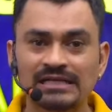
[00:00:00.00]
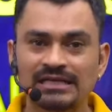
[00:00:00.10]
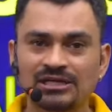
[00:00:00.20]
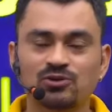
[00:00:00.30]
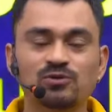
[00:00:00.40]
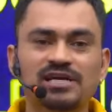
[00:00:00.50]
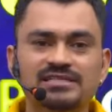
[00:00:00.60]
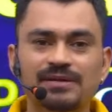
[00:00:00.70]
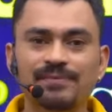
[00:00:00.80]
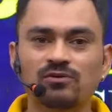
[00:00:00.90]
क्यों
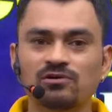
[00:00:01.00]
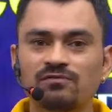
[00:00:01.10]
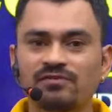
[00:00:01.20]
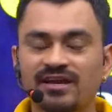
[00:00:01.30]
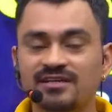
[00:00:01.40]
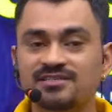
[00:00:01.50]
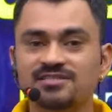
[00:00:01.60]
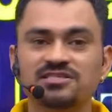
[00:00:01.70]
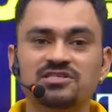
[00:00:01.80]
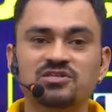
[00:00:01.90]
चर्चा में क्योंकि
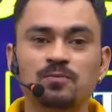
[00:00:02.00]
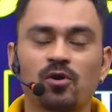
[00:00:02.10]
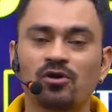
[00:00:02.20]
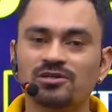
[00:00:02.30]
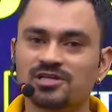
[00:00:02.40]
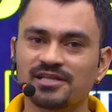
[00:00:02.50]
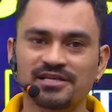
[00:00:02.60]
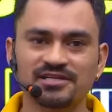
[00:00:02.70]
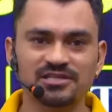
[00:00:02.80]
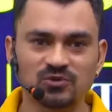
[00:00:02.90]
वैकेंसीज इसकी बहुत ज़्यादा
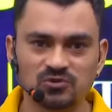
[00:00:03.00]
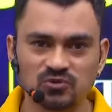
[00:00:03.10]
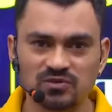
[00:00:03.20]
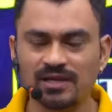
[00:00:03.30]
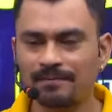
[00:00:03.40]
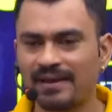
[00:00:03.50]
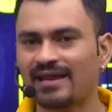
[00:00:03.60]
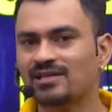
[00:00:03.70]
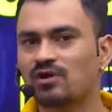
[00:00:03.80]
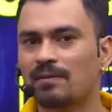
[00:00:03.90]
इंक्रीज हो चुकी है ना
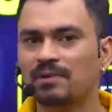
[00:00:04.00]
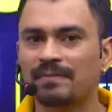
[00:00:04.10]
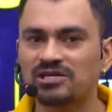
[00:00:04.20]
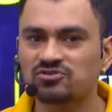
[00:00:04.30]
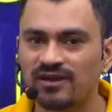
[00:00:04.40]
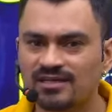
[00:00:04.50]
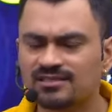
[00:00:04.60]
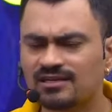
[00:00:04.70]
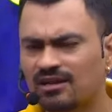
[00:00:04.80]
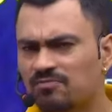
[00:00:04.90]
पहले जो आपके पास
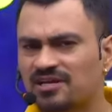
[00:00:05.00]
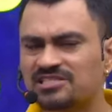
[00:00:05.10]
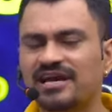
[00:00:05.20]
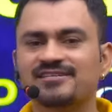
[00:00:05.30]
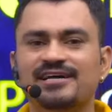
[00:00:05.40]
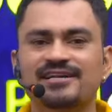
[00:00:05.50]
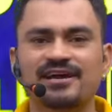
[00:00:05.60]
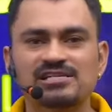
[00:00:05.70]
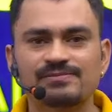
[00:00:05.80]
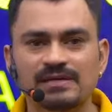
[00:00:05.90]
वैकेंसी लगभग 6000 के
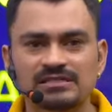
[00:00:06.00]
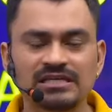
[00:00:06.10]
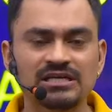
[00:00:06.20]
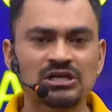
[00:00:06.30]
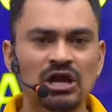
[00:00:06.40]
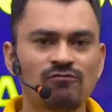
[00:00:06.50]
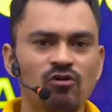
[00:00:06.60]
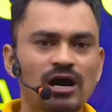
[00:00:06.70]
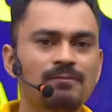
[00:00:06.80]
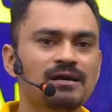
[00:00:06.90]
आसपास थी वो
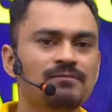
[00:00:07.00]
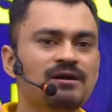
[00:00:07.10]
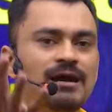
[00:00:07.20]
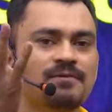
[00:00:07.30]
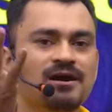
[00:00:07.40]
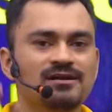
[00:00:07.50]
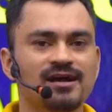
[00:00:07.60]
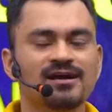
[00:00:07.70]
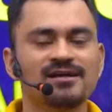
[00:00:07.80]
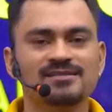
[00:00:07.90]
अब लगभग आपका
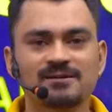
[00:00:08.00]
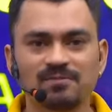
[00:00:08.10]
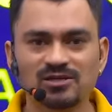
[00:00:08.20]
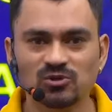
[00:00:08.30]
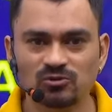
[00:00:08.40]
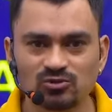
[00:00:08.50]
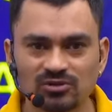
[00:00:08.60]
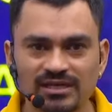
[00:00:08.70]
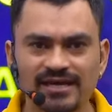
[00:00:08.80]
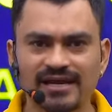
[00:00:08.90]
18000 प्लस हो
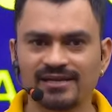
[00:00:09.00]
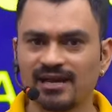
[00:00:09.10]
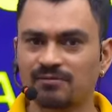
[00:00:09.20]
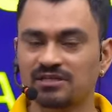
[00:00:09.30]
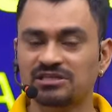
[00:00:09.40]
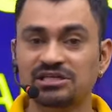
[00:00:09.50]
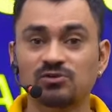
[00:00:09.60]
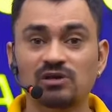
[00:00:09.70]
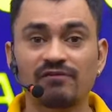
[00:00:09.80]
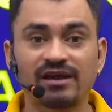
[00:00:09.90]
चुकी है यानी लगभग तीन
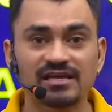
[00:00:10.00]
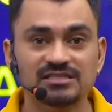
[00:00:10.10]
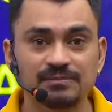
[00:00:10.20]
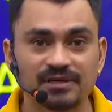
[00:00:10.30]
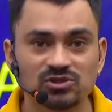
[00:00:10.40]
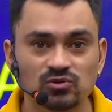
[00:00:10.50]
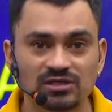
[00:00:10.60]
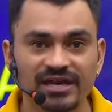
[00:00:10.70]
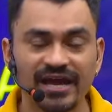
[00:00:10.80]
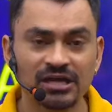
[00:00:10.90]
गुना वैकेंसी बढ़
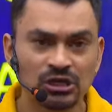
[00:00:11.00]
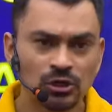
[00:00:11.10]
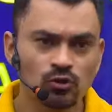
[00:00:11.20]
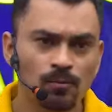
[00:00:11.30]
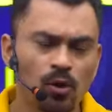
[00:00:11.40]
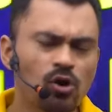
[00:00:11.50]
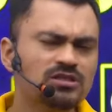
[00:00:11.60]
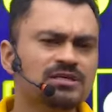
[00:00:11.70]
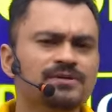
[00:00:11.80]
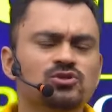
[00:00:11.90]
चुकी है तो
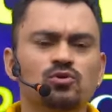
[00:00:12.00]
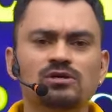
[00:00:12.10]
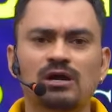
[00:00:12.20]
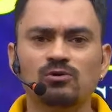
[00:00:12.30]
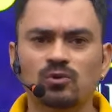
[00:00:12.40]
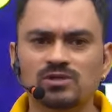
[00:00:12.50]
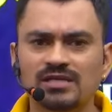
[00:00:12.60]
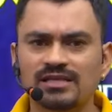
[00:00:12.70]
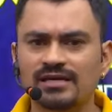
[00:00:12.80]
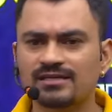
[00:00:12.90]
बहुत से बच्चों को डाउट हो
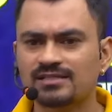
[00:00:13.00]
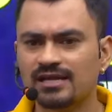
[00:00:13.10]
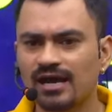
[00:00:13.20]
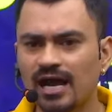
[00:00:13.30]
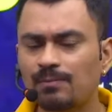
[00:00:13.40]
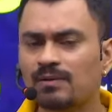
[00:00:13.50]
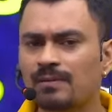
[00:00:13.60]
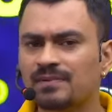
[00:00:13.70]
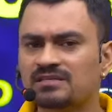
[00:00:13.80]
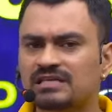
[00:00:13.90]
जाता है कि सर अब हम
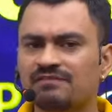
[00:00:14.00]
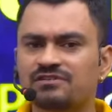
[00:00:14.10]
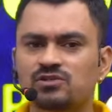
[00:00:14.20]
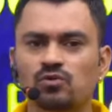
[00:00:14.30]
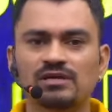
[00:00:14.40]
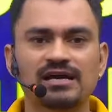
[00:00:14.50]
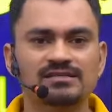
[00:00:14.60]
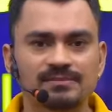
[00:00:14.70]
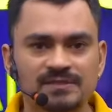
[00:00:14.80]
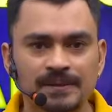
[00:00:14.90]
अपना सेफ स्कोर क्या
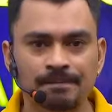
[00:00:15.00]
समझें